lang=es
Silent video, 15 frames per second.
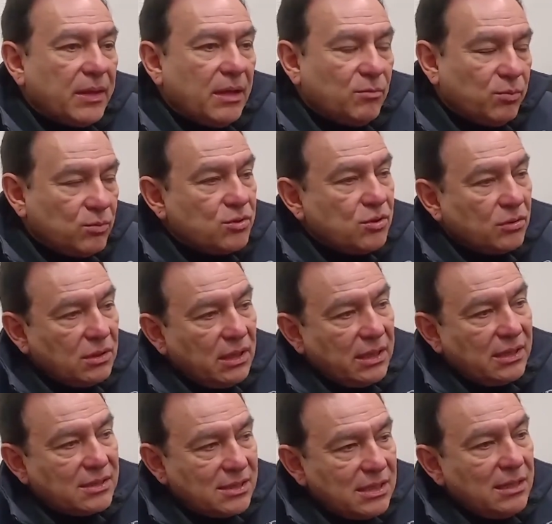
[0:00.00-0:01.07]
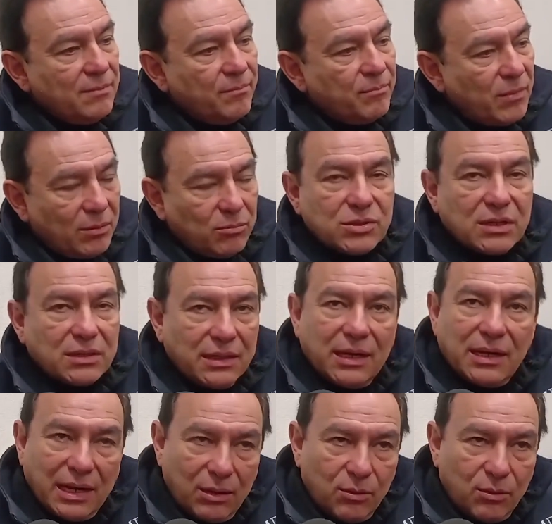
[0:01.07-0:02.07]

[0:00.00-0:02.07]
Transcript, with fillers: en función de que sí vamos a tener